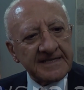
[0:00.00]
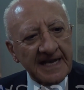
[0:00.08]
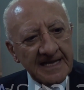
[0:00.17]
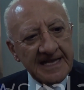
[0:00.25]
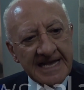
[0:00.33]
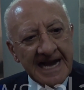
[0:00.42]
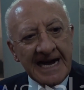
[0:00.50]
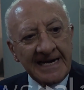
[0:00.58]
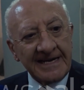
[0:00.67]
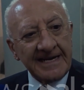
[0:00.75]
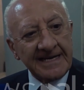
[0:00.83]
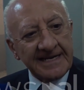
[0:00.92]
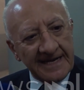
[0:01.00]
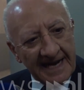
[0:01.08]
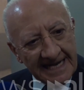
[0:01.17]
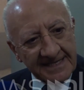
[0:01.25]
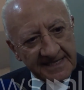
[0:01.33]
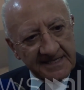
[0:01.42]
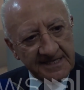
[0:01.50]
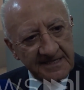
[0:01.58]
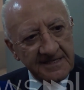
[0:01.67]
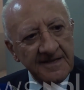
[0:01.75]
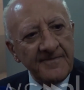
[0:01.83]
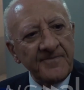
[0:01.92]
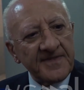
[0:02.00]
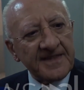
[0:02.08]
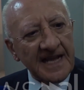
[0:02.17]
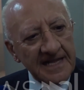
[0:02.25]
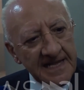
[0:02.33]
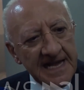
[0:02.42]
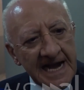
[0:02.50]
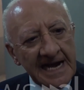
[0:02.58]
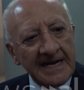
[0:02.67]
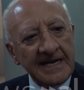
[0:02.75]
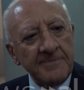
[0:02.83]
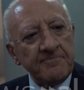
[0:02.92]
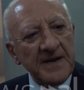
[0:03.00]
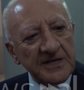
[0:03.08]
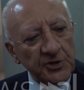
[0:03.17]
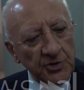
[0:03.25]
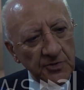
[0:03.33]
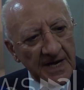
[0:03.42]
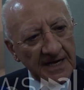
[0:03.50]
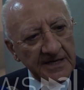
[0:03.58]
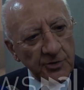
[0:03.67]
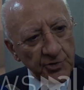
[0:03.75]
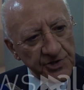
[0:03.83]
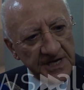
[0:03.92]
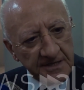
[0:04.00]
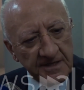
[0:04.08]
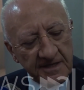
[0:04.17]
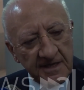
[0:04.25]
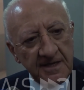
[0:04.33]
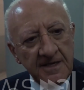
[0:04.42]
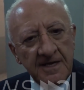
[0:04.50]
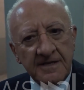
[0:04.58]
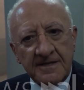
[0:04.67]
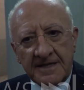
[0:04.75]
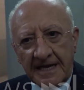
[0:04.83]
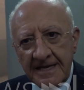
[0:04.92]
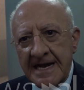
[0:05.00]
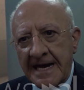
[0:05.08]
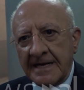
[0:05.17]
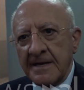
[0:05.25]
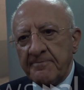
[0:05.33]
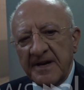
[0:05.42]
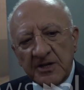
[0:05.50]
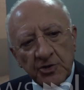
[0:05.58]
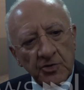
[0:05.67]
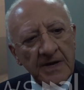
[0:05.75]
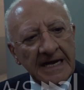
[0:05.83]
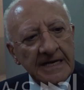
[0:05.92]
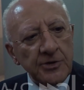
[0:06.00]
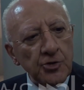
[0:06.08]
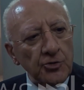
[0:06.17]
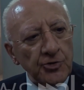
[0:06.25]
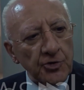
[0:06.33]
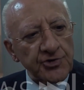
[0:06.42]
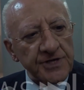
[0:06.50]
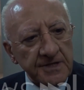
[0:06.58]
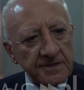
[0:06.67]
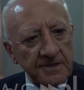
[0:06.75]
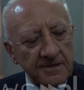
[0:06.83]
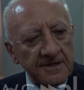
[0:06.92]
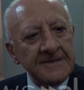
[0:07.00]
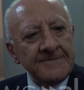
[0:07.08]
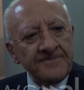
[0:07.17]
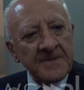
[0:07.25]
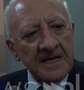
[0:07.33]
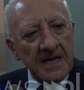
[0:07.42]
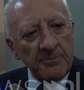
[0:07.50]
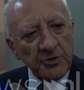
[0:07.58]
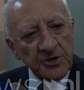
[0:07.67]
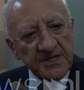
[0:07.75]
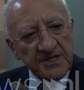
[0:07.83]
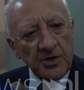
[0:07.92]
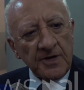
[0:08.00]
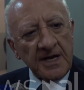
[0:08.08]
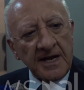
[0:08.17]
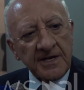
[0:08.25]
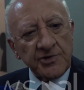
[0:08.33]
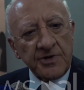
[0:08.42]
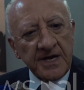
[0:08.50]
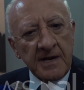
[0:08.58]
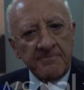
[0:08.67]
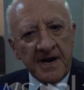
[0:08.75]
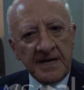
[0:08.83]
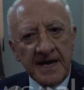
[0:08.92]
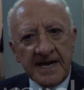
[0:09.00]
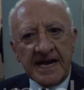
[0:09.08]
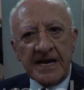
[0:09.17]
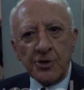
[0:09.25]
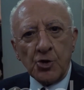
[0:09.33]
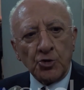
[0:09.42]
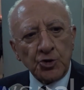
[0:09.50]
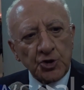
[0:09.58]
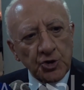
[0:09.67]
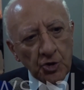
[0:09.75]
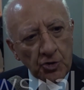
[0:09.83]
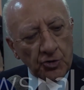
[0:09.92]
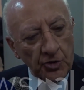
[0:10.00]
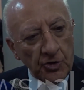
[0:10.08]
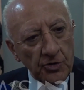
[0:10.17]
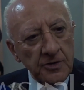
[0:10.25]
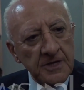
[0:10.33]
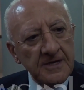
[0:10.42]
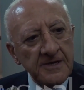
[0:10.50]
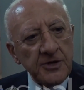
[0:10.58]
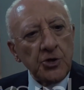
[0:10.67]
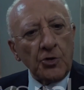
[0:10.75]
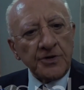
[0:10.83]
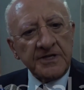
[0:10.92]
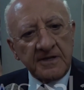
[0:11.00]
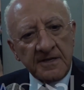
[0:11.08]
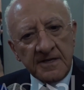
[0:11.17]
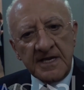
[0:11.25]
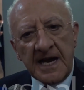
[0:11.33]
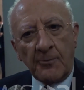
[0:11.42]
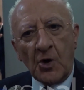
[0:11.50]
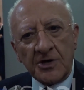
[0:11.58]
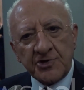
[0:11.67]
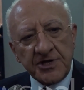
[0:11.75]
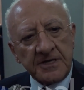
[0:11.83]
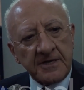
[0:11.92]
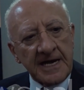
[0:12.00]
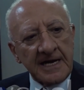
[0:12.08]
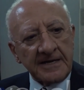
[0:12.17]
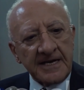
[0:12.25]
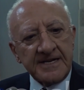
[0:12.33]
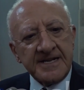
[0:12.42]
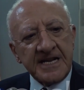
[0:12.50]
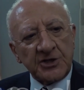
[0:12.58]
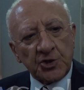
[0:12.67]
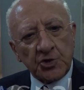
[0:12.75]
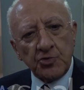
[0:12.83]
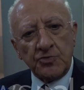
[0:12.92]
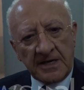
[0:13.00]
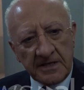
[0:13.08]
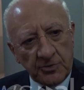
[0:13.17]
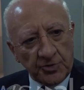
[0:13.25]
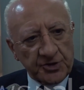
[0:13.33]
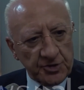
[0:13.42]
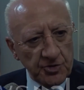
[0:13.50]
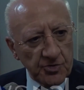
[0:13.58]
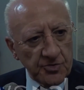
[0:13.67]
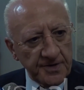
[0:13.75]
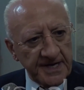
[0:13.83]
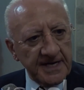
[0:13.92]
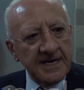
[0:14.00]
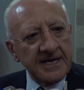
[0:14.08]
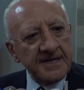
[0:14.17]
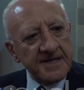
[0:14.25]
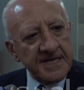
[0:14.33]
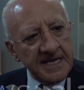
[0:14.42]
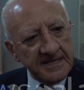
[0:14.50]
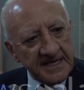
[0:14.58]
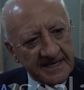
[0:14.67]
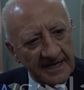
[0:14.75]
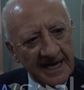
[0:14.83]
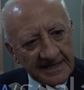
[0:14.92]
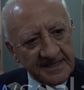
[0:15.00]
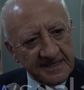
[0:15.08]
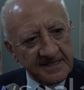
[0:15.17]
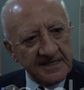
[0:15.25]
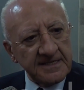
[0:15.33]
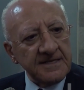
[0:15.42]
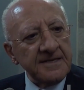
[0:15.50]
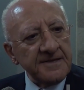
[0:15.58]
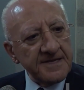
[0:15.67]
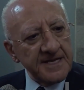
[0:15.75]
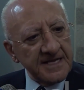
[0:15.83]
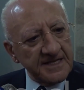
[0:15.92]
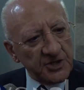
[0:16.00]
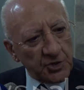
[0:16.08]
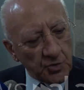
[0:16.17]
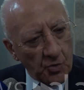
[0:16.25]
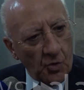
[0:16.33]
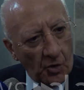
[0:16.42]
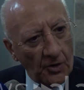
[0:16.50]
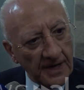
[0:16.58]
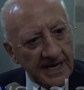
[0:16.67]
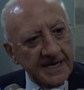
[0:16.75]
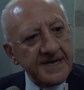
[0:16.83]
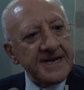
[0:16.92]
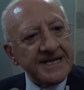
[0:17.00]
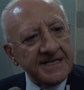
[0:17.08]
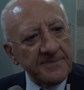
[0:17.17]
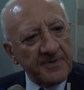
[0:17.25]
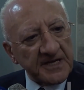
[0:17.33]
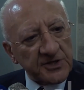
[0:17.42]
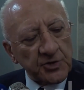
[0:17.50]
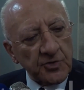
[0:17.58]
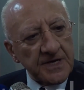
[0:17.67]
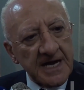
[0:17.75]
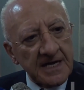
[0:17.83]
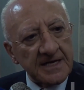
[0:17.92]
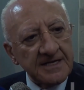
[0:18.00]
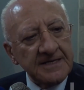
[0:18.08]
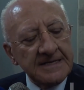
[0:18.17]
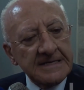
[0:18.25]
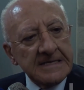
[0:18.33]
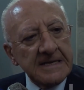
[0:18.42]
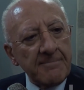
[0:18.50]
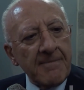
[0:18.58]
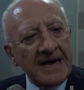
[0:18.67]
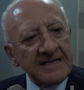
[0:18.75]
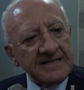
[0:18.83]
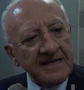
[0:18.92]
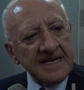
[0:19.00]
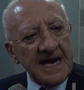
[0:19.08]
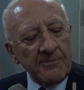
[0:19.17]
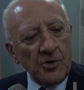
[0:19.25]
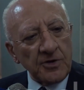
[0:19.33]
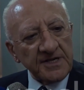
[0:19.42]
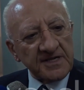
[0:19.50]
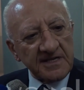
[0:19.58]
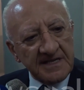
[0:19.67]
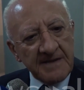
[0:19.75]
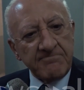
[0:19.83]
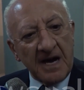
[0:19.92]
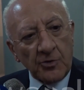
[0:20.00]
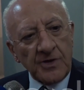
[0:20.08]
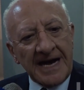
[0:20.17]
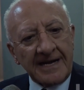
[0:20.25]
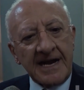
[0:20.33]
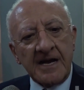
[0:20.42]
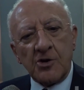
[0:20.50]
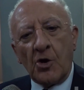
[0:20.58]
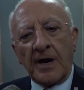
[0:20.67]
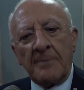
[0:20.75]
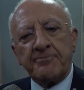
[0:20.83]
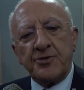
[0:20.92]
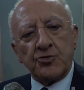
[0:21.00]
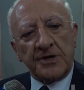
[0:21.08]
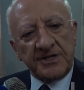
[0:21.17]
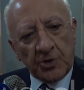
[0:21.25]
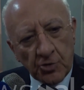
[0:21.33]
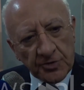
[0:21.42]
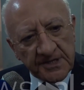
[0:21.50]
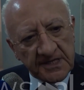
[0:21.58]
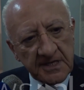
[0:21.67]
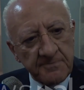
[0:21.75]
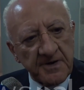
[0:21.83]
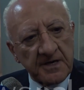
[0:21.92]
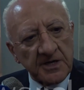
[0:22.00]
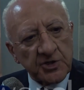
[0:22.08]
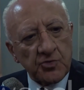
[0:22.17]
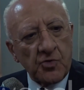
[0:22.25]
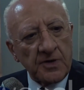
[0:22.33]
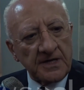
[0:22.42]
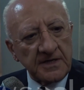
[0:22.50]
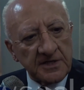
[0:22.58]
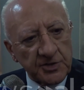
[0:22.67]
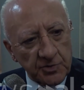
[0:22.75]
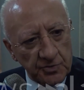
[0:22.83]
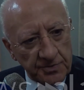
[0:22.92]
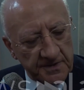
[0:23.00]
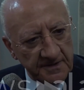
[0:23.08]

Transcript: tagliare classi, tagliare personale docente, tagliare personale non docente. La posizione della Regione Campania è che non solo non intendiamo accettare nessuna riduzione né di classi né di scuole né di personale, ma riteniamo che si debbano dare ancora più risorse per la scuola del Sud,